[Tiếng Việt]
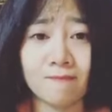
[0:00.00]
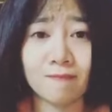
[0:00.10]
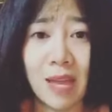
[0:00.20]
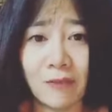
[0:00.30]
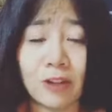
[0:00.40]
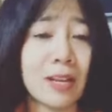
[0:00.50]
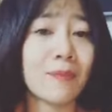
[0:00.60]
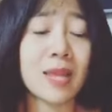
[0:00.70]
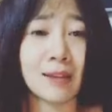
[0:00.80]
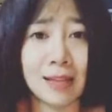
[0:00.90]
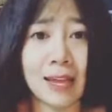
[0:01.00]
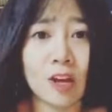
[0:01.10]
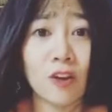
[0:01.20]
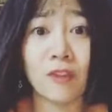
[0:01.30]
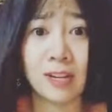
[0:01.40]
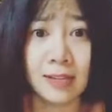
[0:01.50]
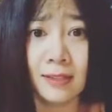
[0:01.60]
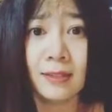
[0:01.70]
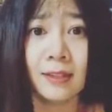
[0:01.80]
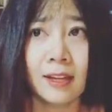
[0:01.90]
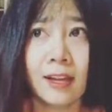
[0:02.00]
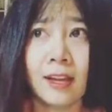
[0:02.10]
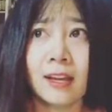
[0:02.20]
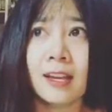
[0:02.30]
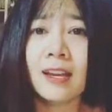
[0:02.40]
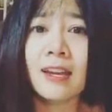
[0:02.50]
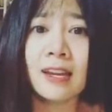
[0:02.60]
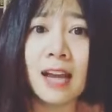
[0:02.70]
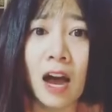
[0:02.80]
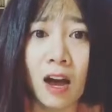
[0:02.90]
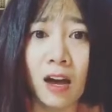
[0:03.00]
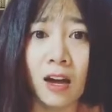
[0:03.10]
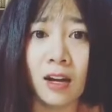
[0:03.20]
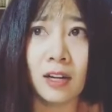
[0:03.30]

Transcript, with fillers: mẹ vẫn nắm chặt tay con và đi cái đi đó